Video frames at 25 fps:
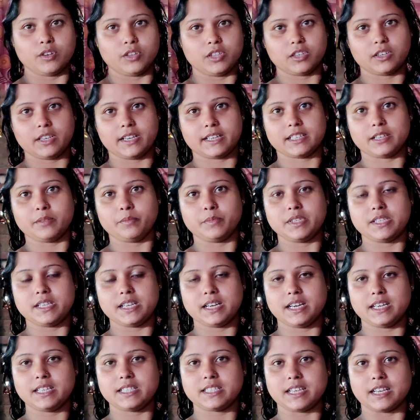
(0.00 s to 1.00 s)
ওদেরকে একটা
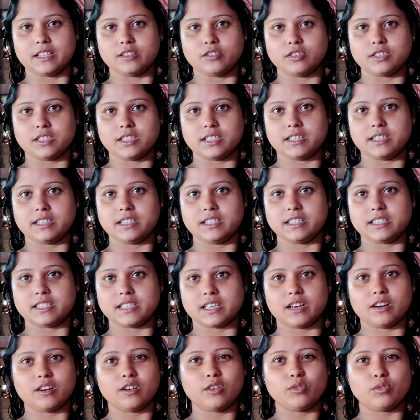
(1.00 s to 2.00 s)
বিছানার চাদর দিয়ে
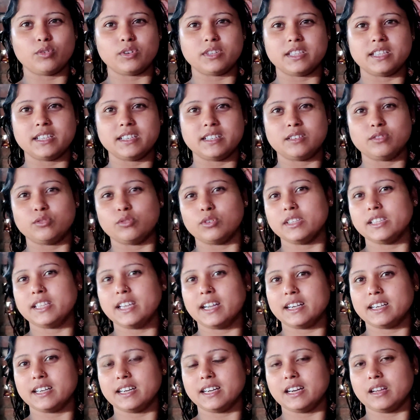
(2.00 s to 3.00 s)
দিয়েছে কারণ ওই ওই
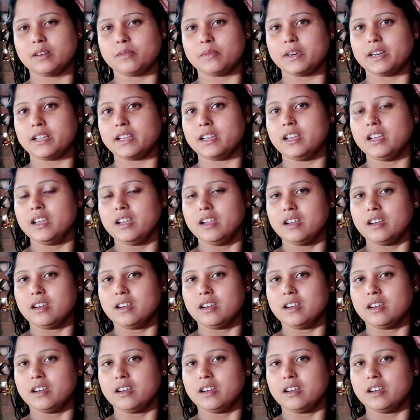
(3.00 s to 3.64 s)
ধারটা না মানে